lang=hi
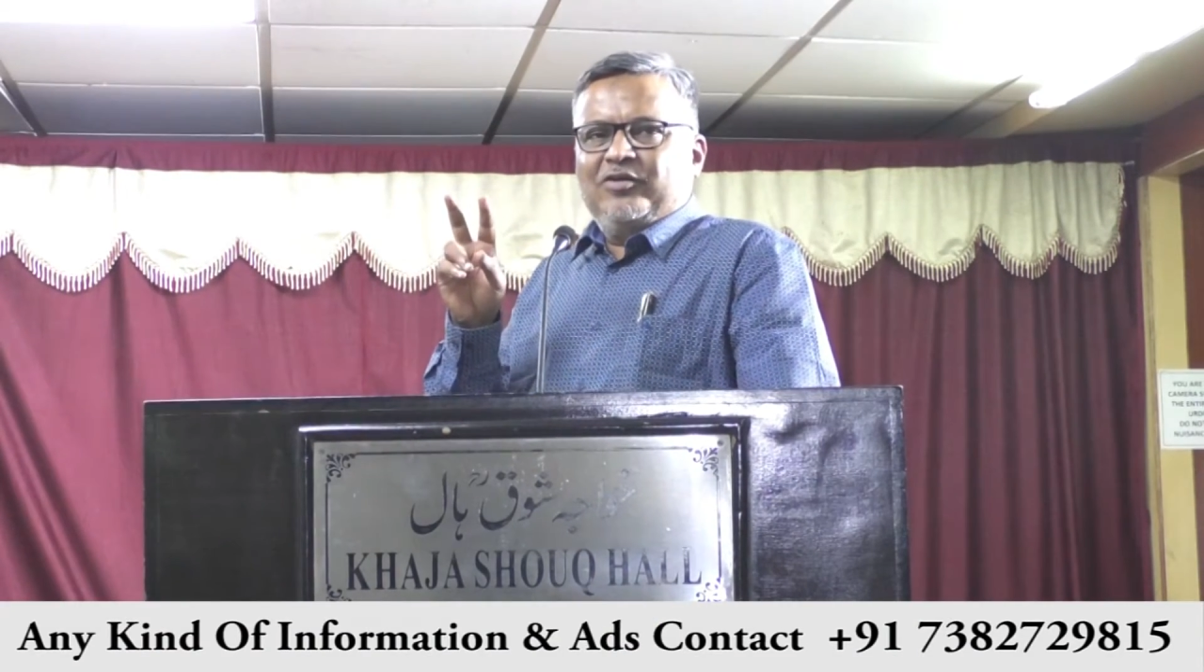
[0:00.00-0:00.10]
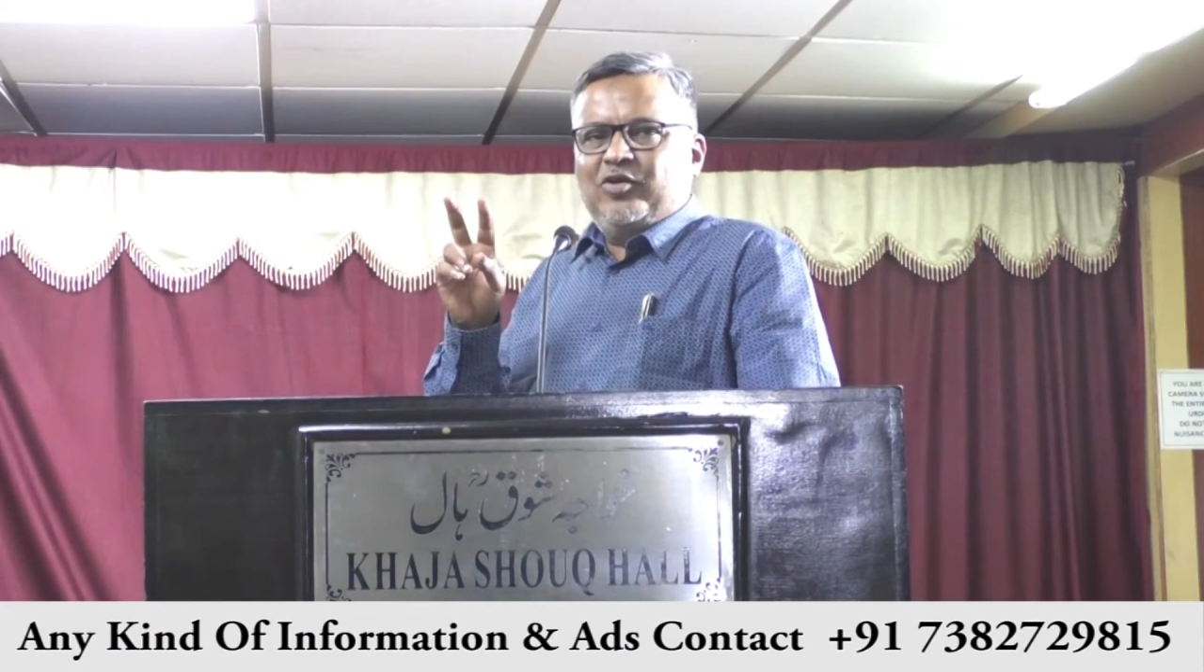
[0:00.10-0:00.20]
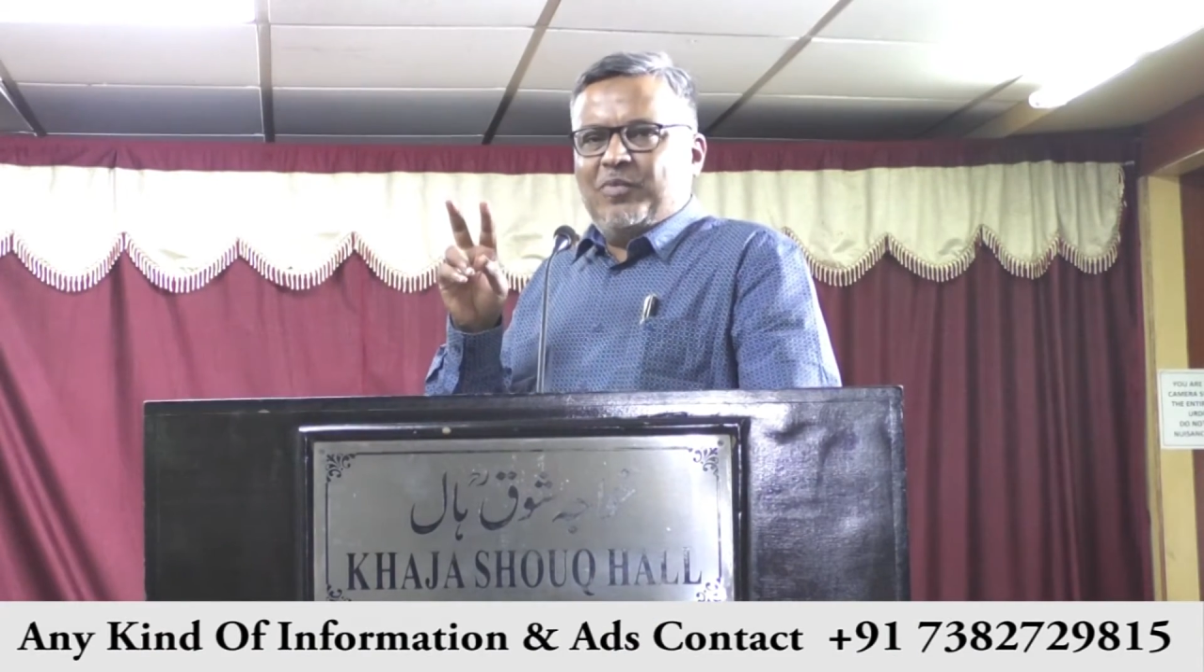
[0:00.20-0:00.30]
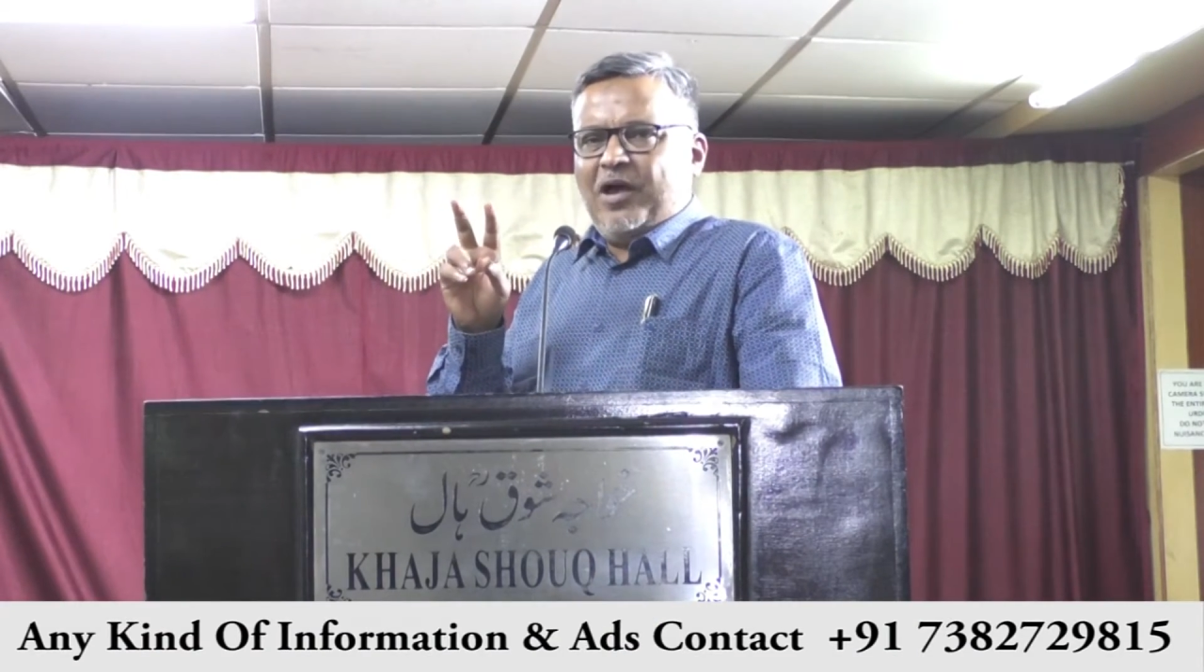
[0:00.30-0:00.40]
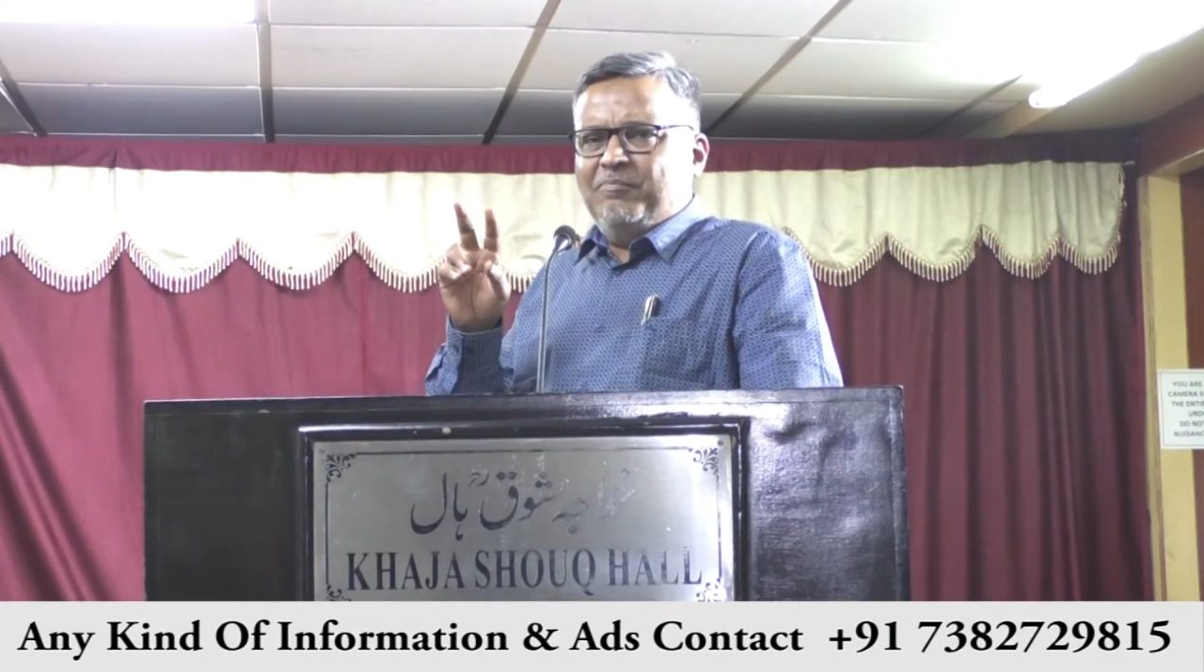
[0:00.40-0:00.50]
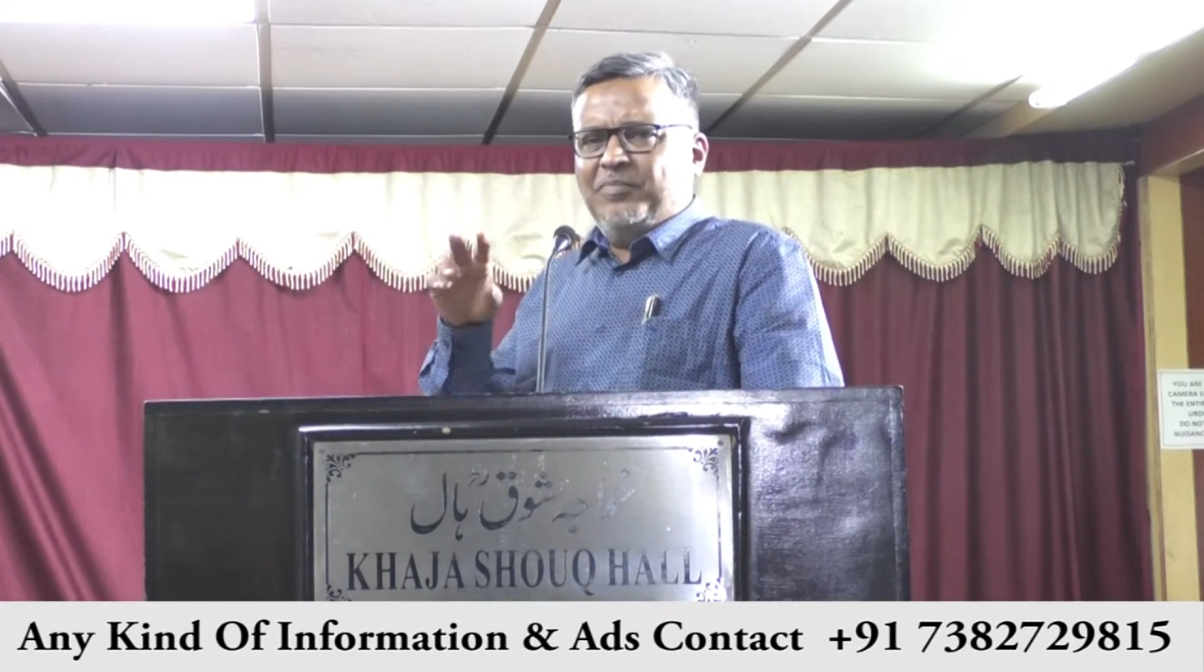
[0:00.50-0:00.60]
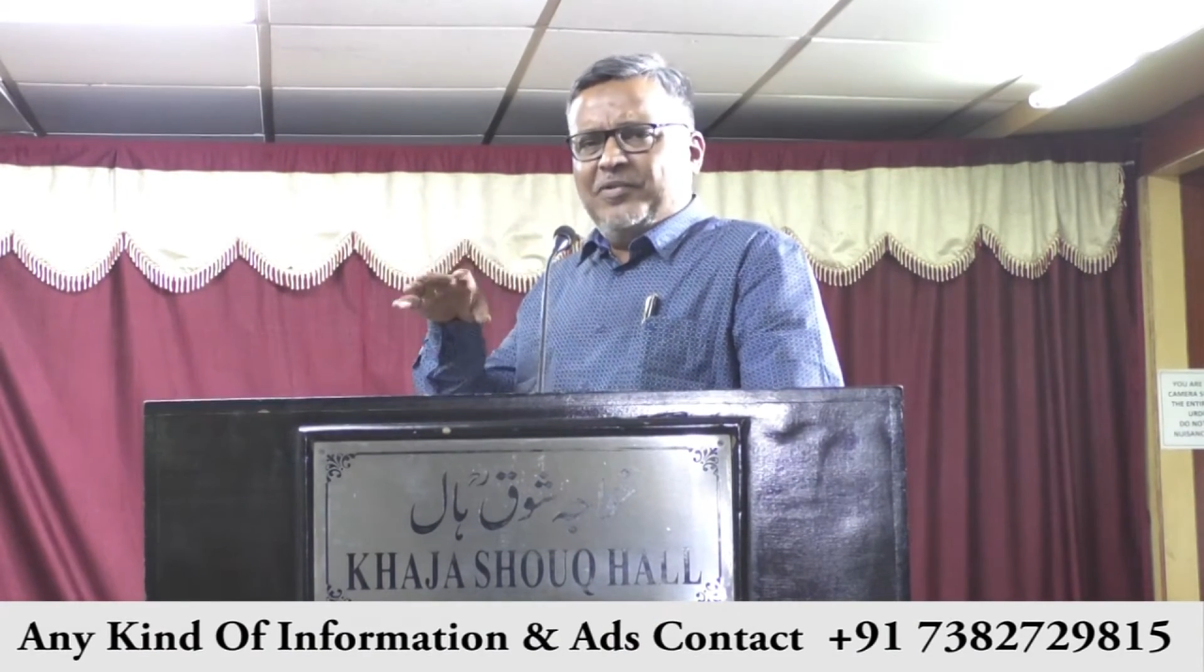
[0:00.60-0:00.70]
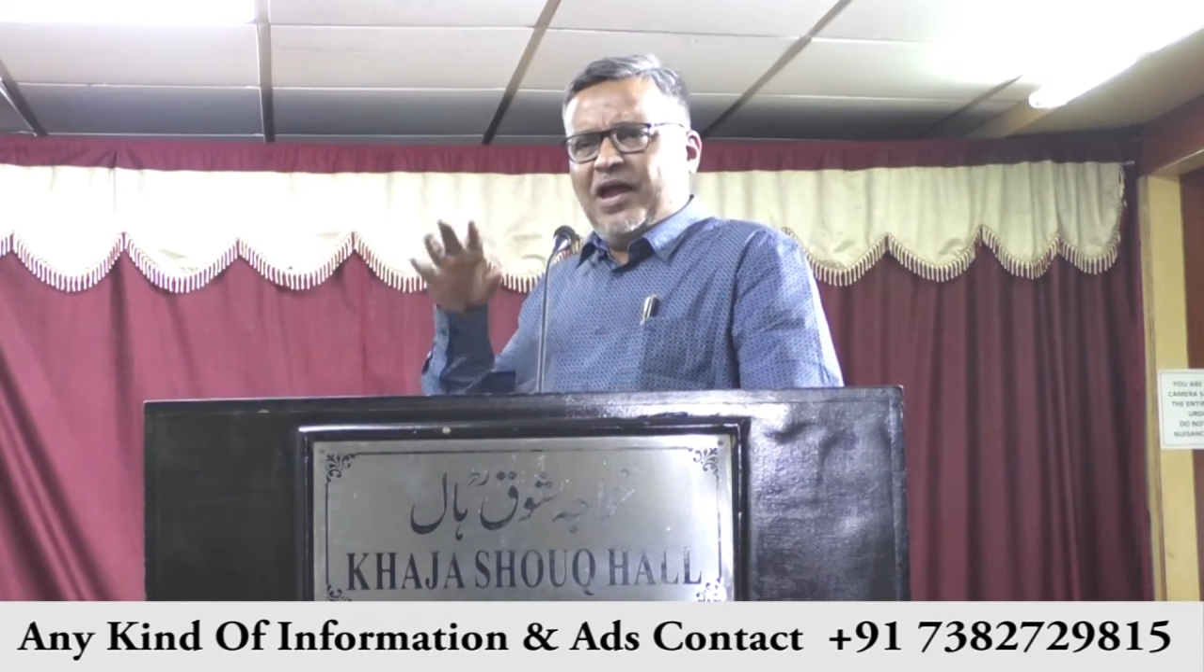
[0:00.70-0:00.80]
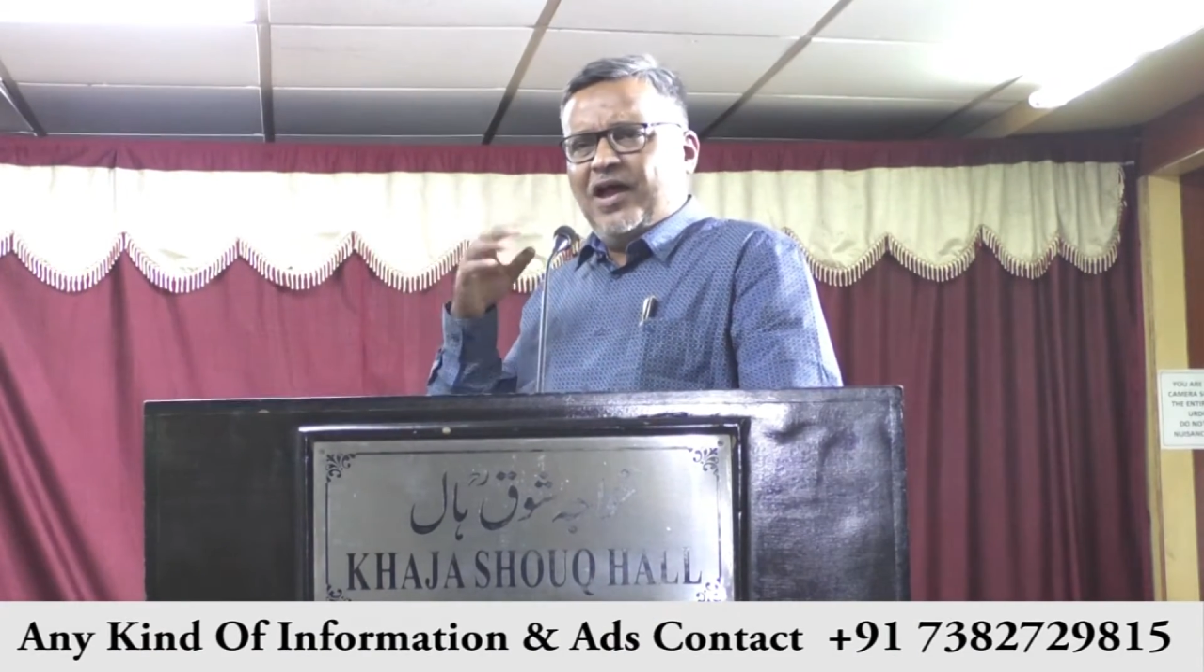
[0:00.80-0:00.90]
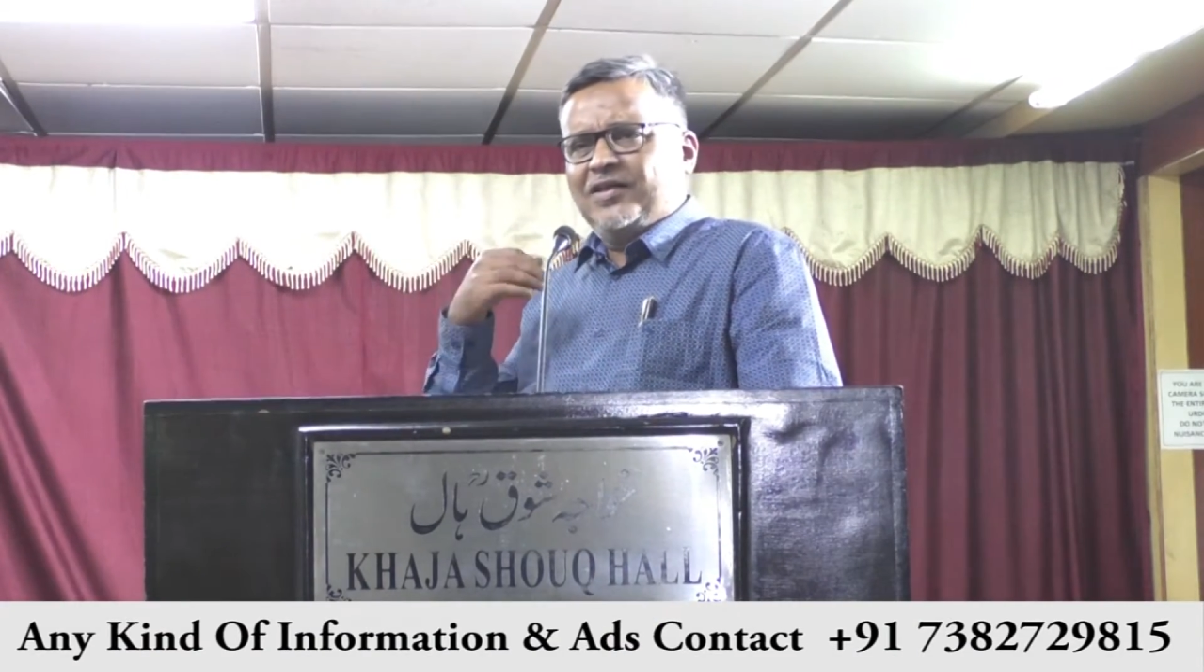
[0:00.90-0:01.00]
तो हम
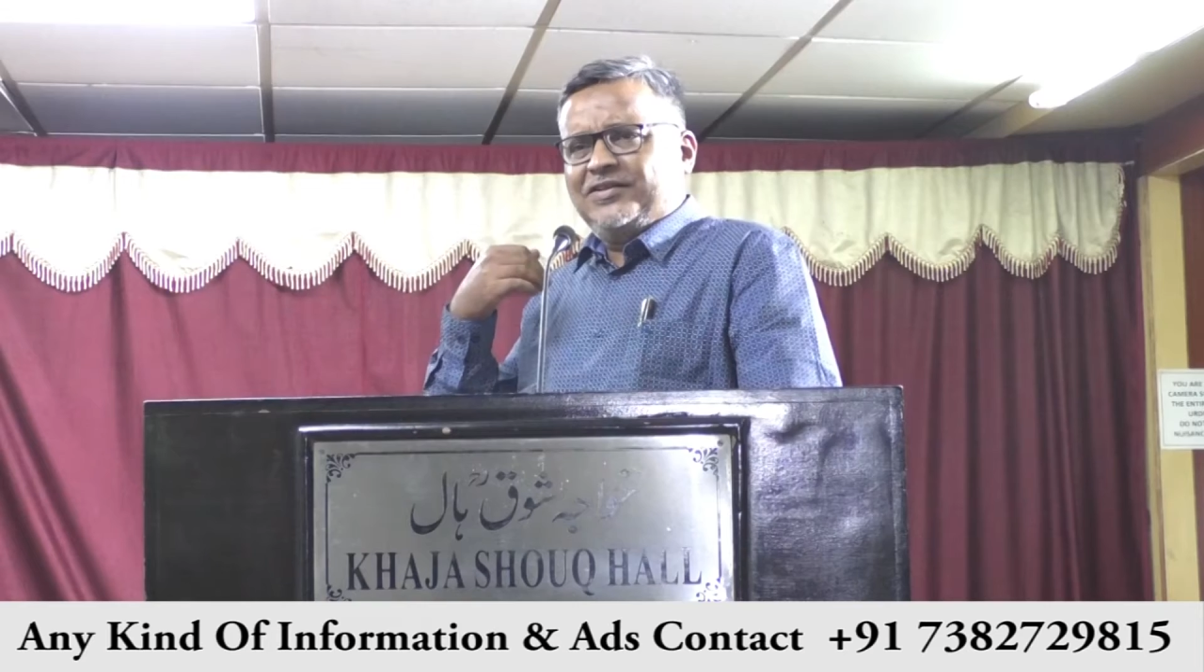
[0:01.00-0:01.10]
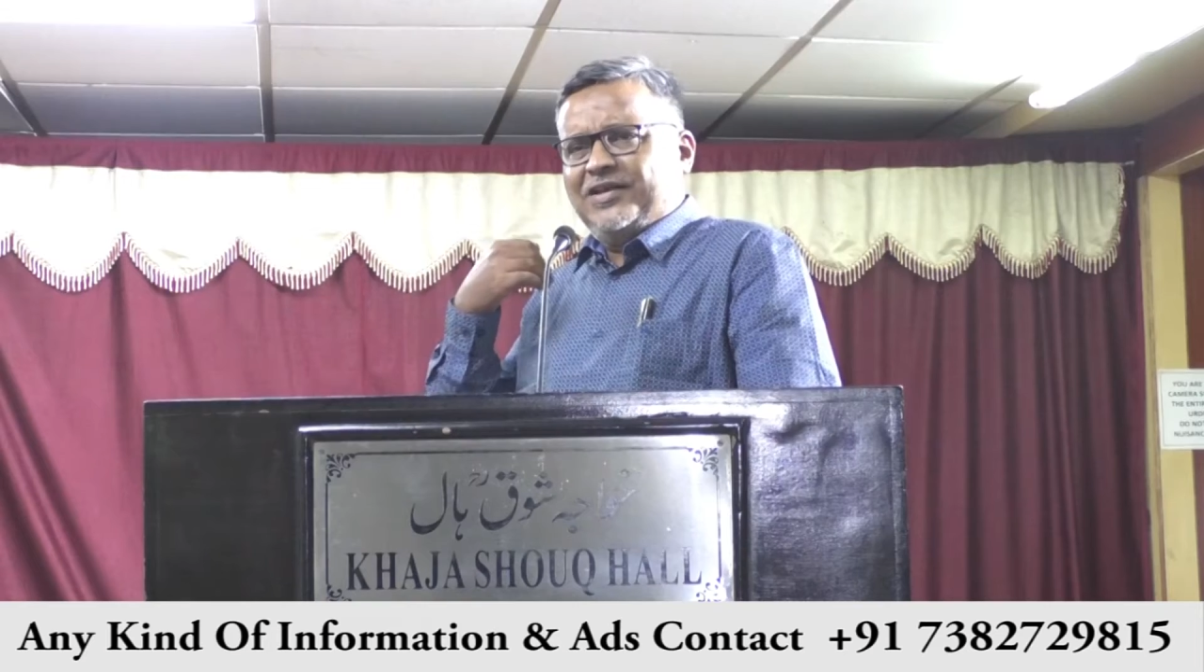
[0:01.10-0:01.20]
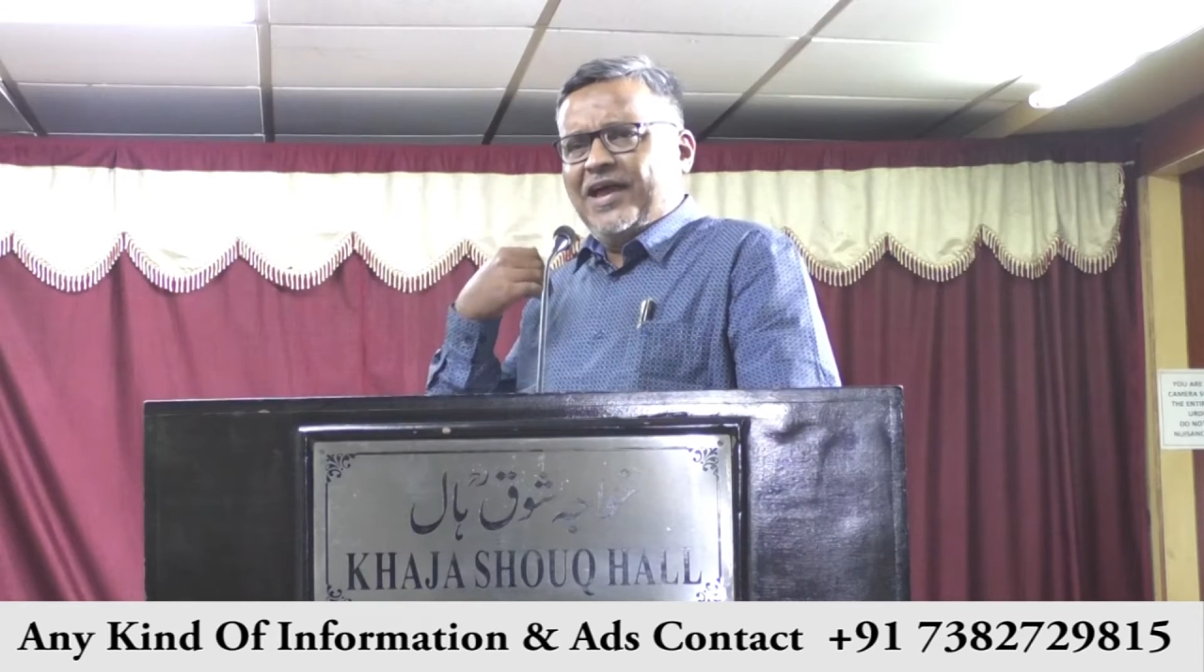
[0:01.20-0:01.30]
यहाँ